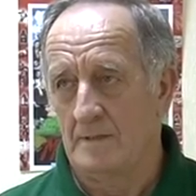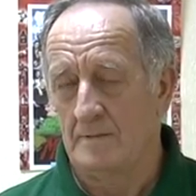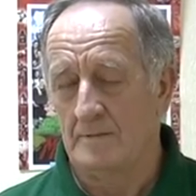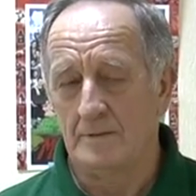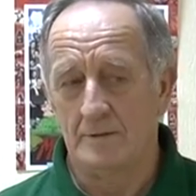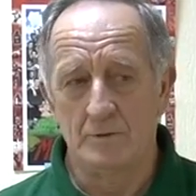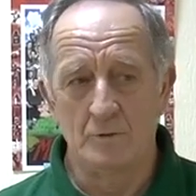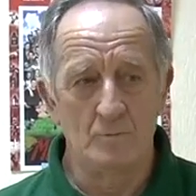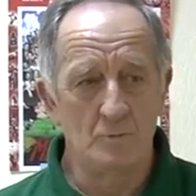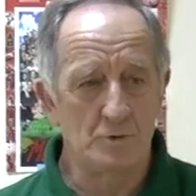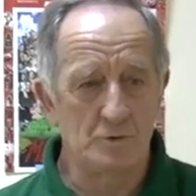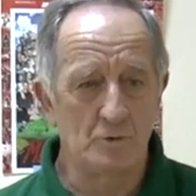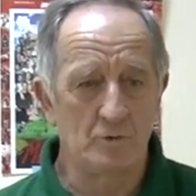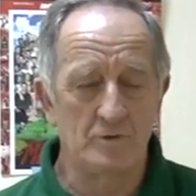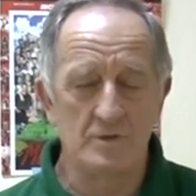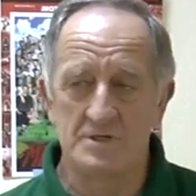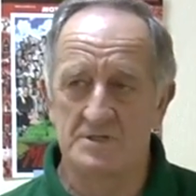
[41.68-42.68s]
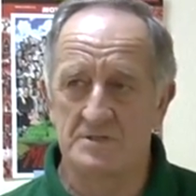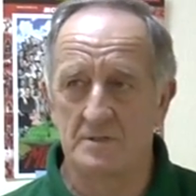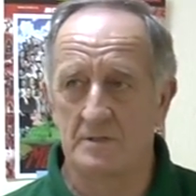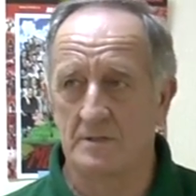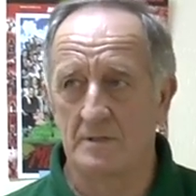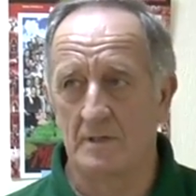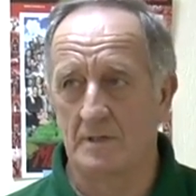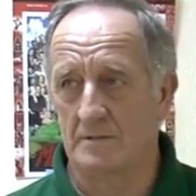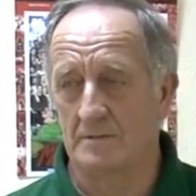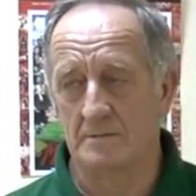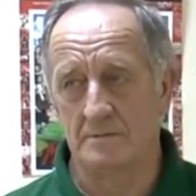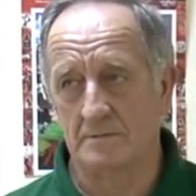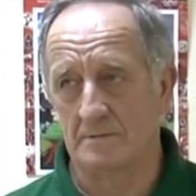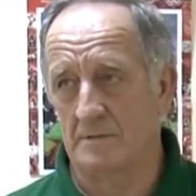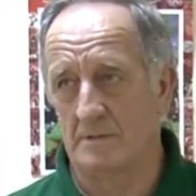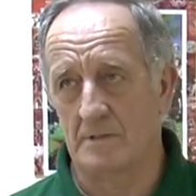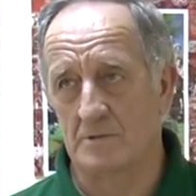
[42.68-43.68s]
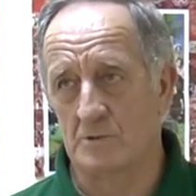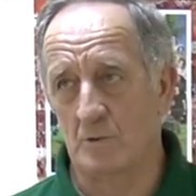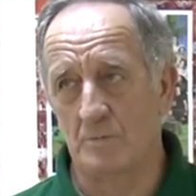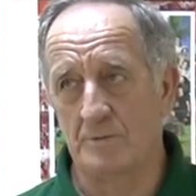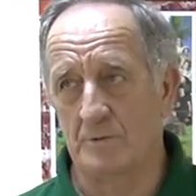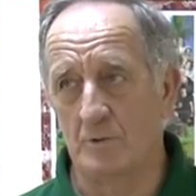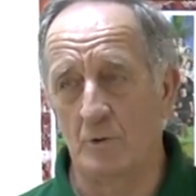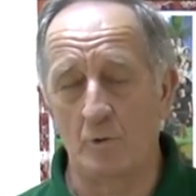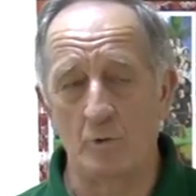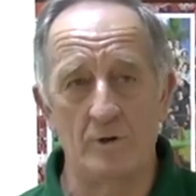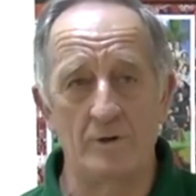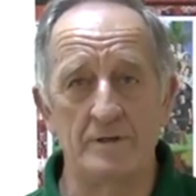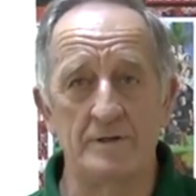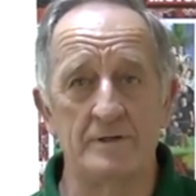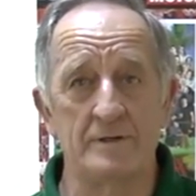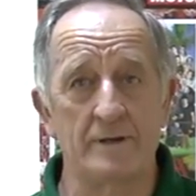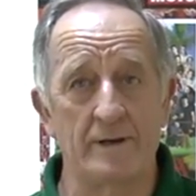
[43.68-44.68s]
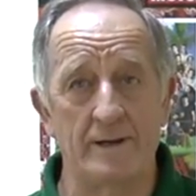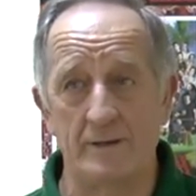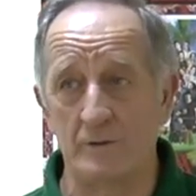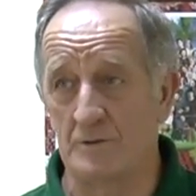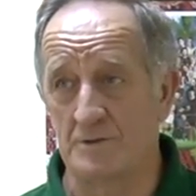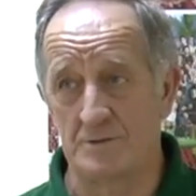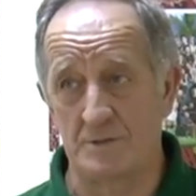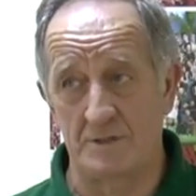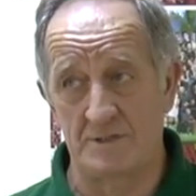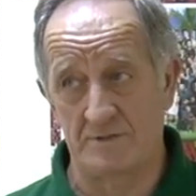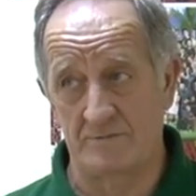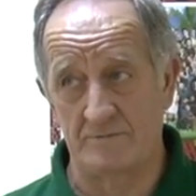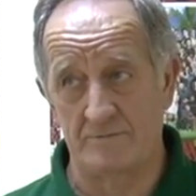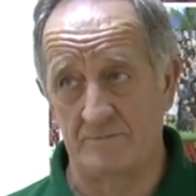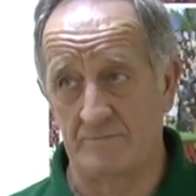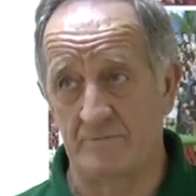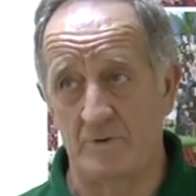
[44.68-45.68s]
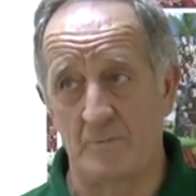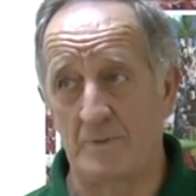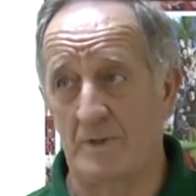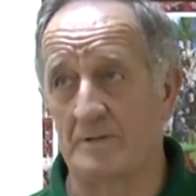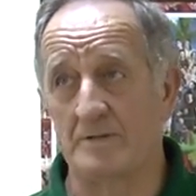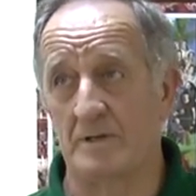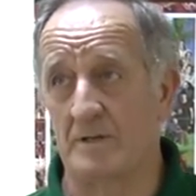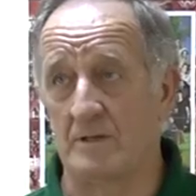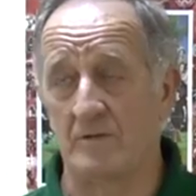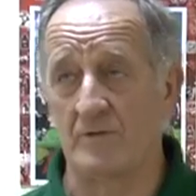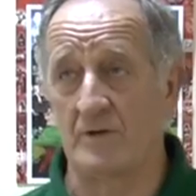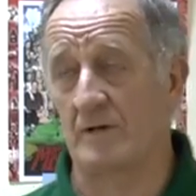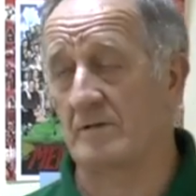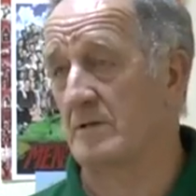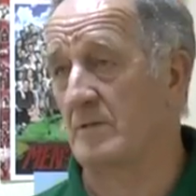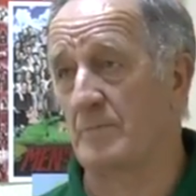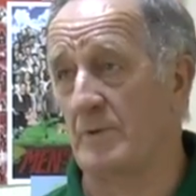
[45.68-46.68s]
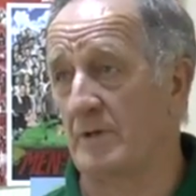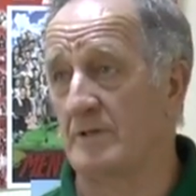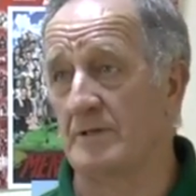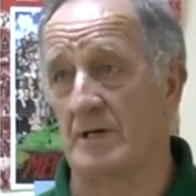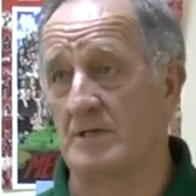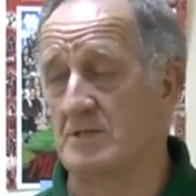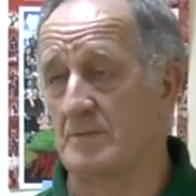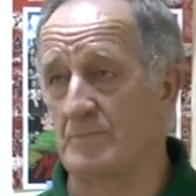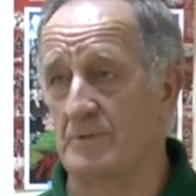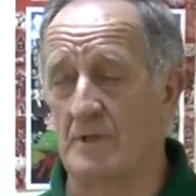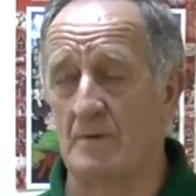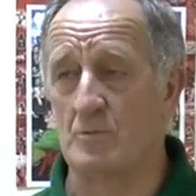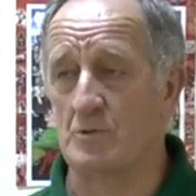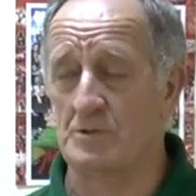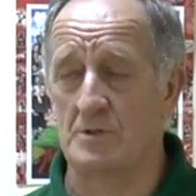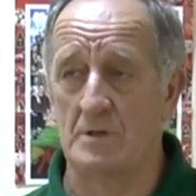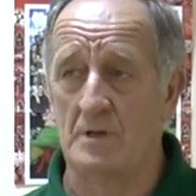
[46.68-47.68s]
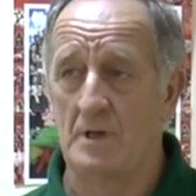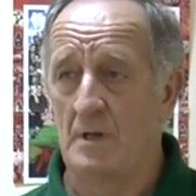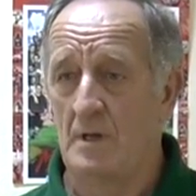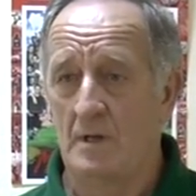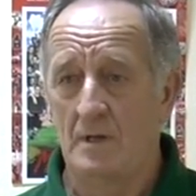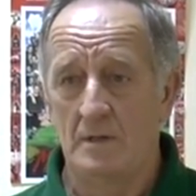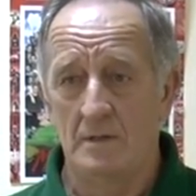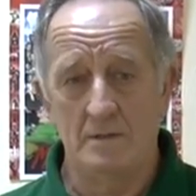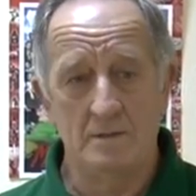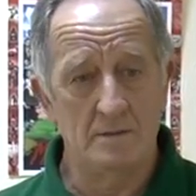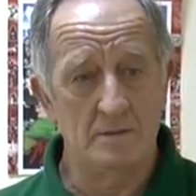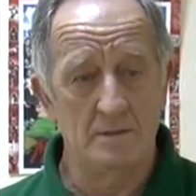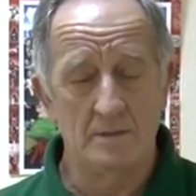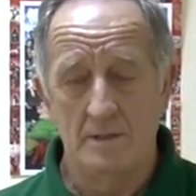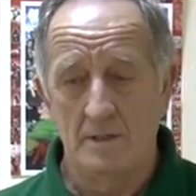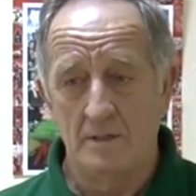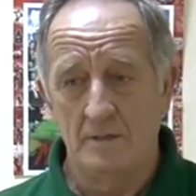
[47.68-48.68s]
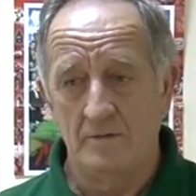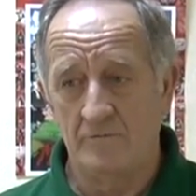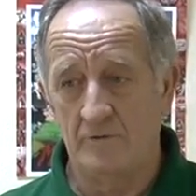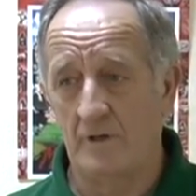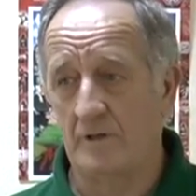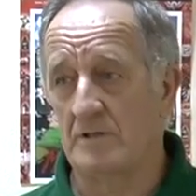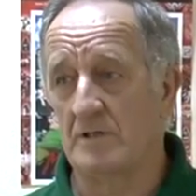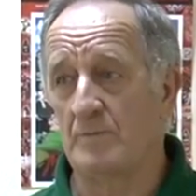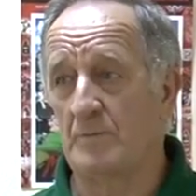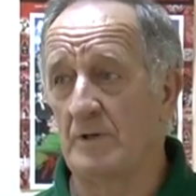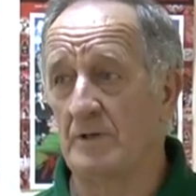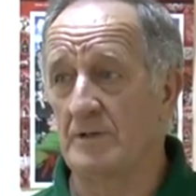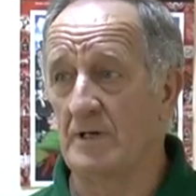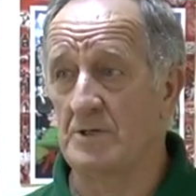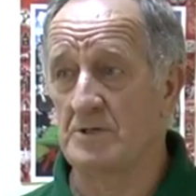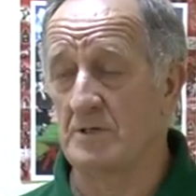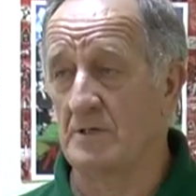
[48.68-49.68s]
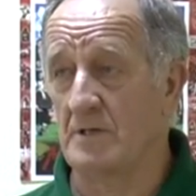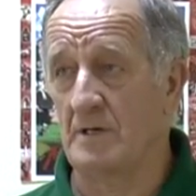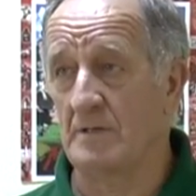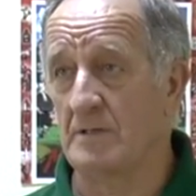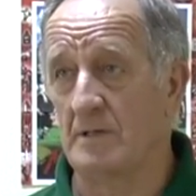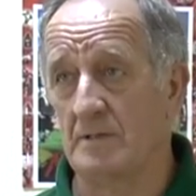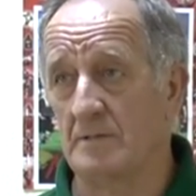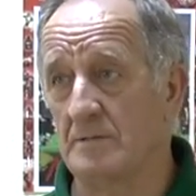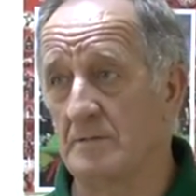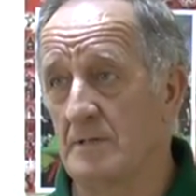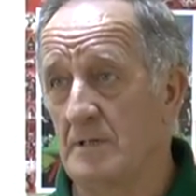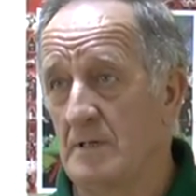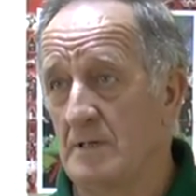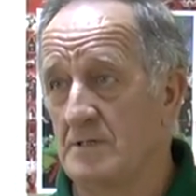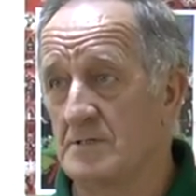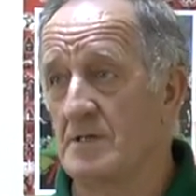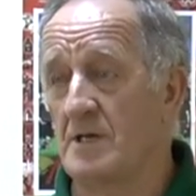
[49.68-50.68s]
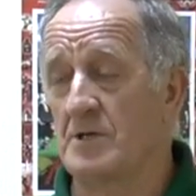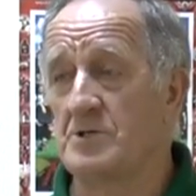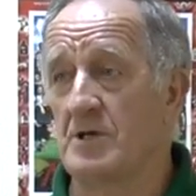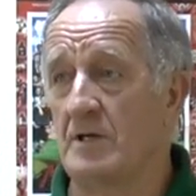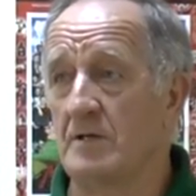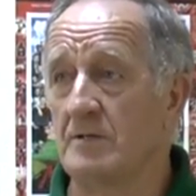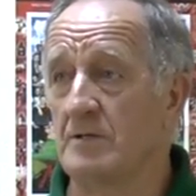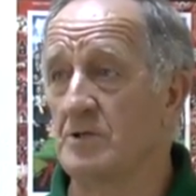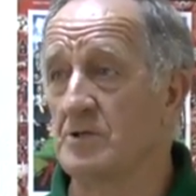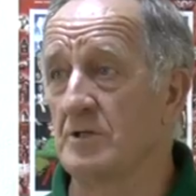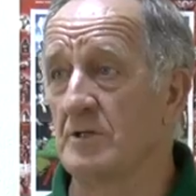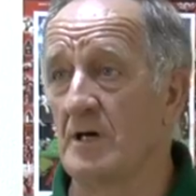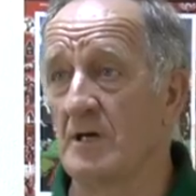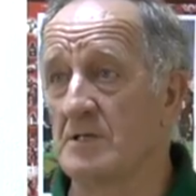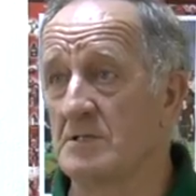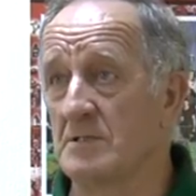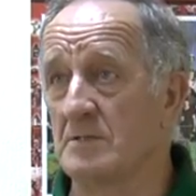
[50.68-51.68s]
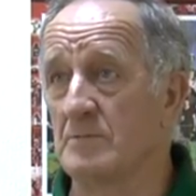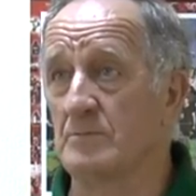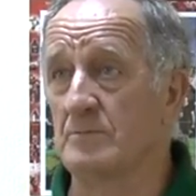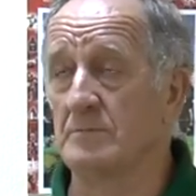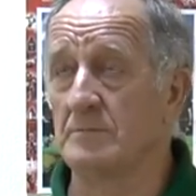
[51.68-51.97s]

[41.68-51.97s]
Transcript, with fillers: Я думаю, что кисти э, особенную роль не играют здесь в выполнении верхней передачи, потому что э, верхняя передача, она изначально начинается,